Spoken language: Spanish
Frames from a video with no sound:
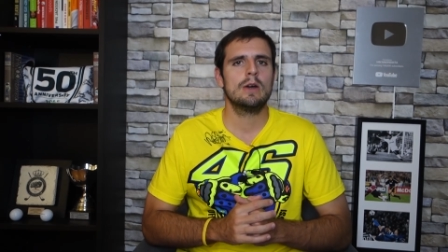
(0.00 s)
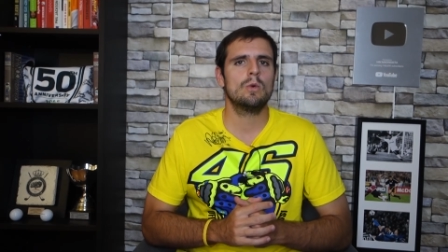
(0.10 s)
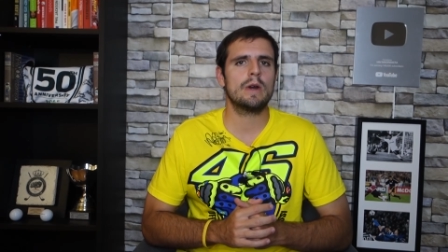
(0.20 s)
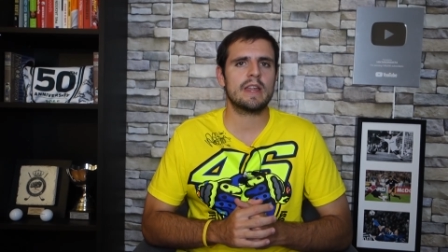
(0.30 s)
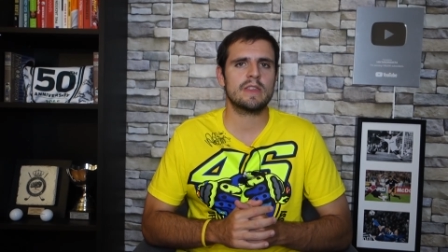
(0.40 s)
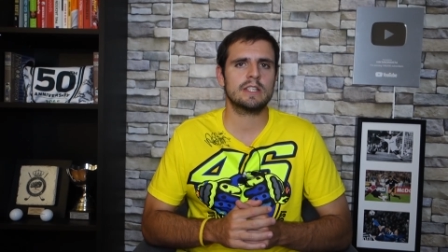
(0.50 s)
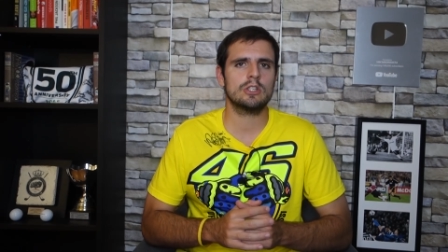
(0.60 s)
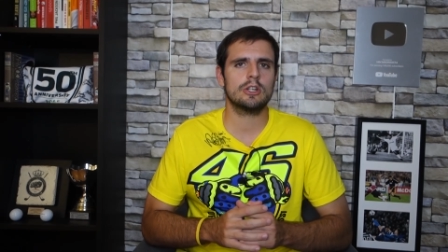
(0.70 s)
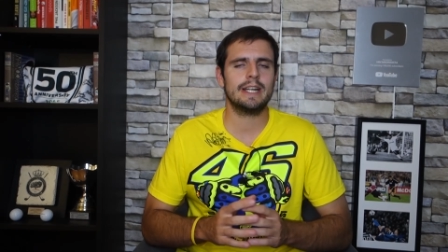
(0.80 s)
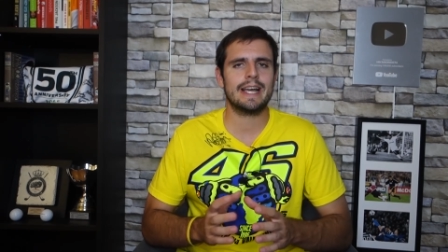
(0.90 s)
una
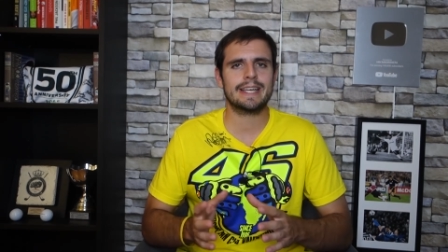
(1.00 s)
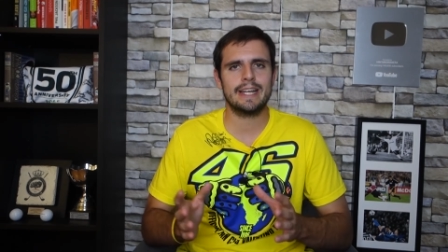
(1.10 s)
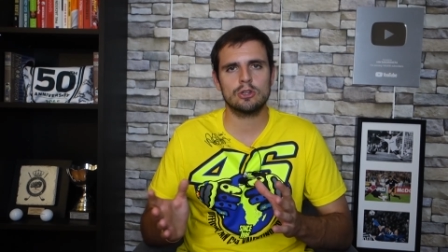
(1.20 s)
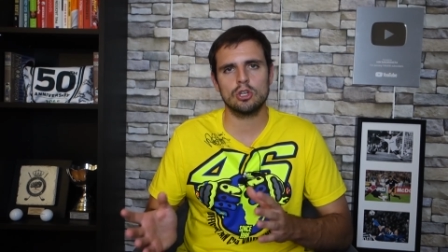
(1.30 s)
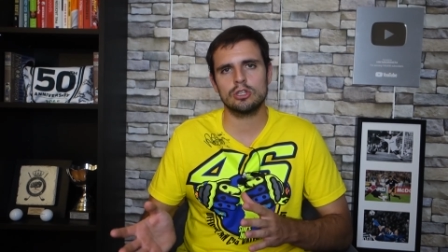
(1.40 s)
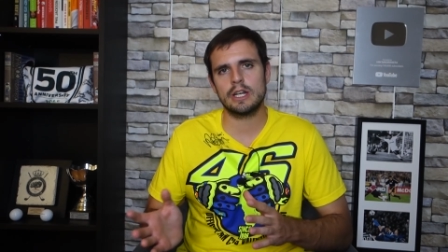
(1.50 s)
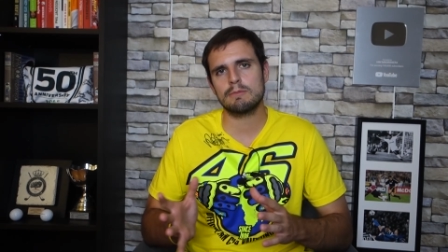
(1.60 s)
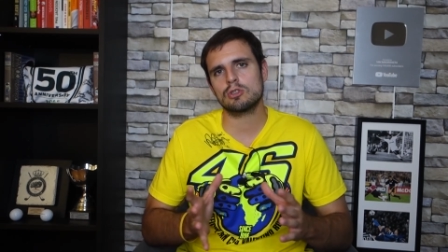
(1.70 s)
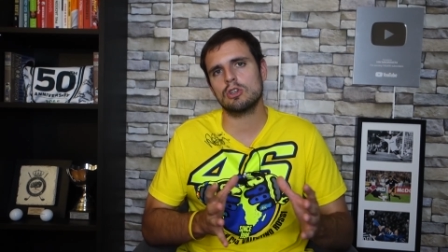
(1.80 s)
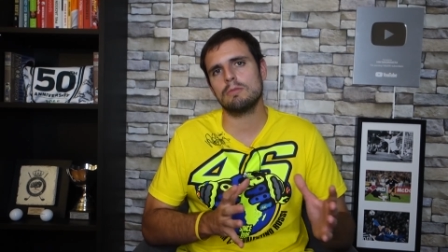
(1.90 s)
cesión en la que el
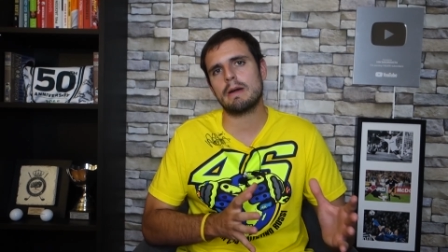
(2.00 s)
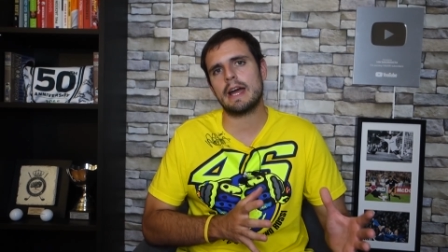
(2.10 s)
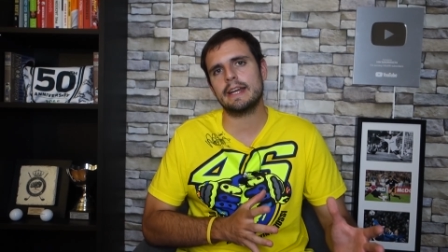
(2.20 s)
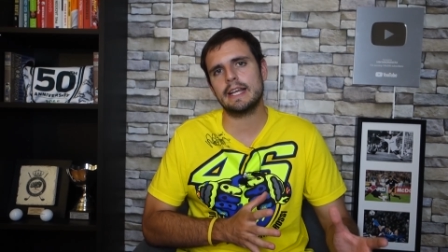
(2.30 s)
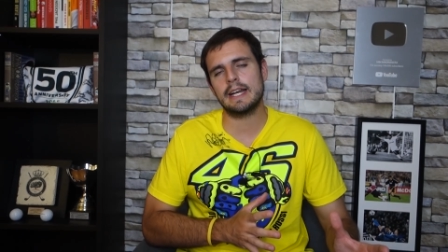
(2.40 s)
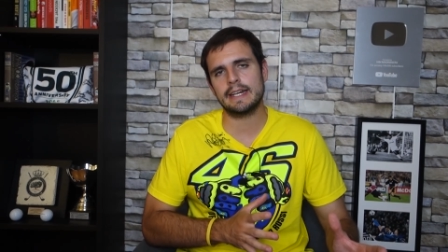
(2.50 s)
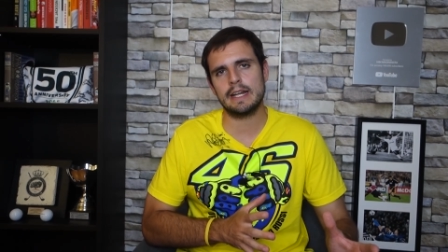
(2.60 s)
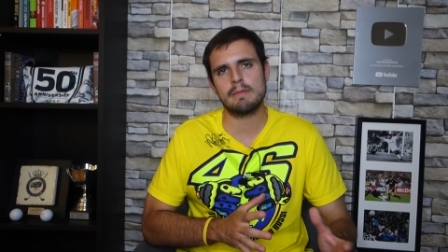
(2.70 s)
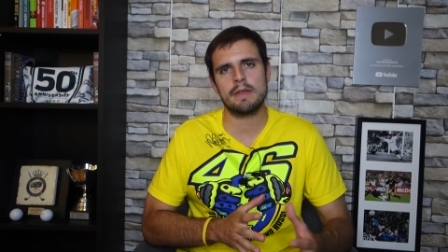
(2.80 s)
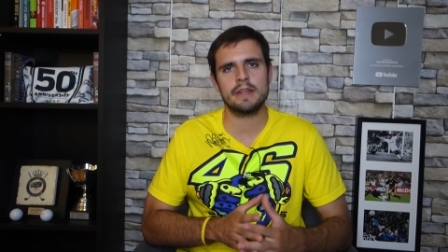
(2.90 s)
Tottenham solo pagaría al
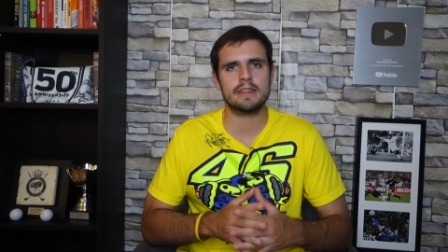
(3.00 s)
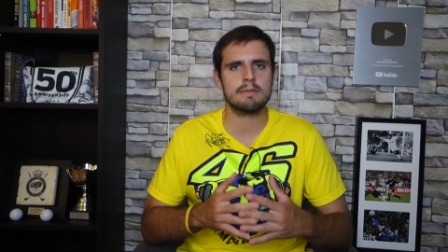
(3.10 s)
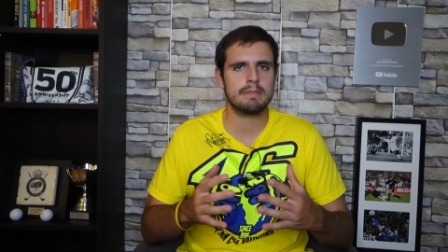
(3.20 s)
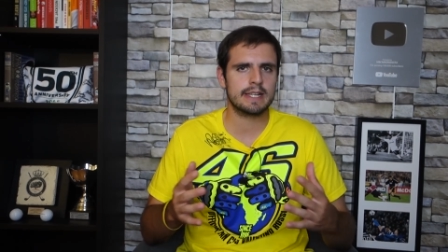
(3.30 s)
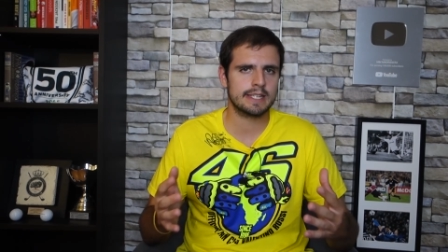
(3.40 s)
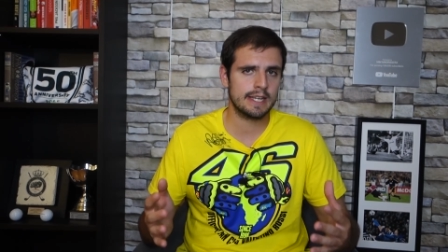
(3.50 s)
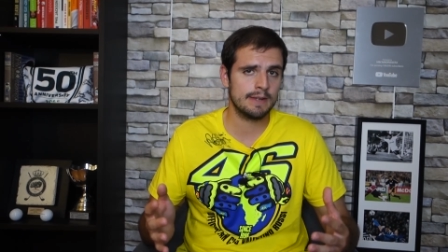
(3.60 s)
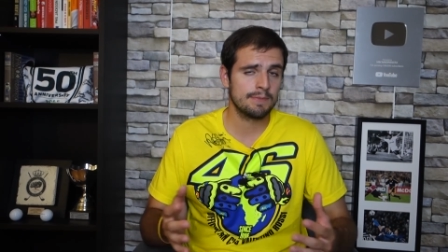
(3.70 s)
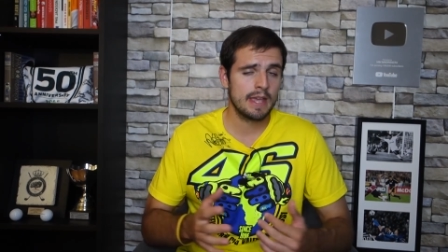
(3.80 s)
Real Madrid en base